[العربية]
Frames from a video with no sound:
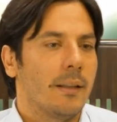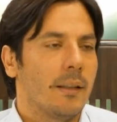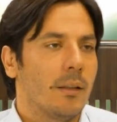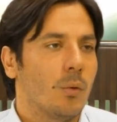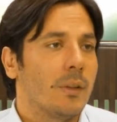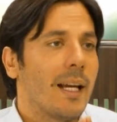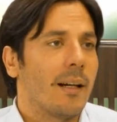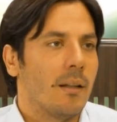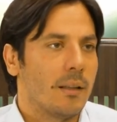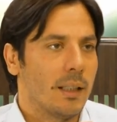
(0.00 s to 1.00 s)

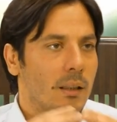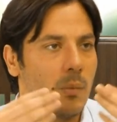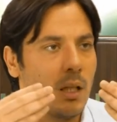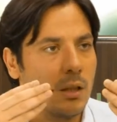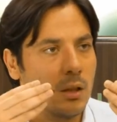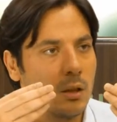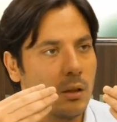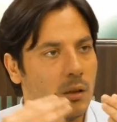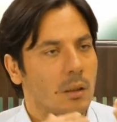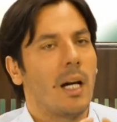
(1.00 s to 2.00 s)
بتتاكلت يعني نبلش
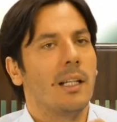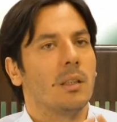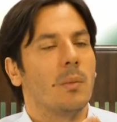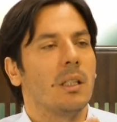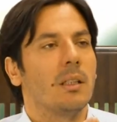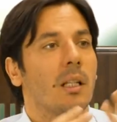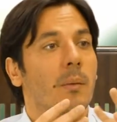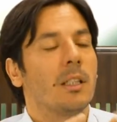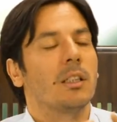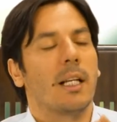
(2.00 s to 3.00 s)
نعالج مريضنا
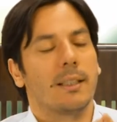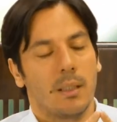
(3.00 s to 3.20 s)
لباش يتحسن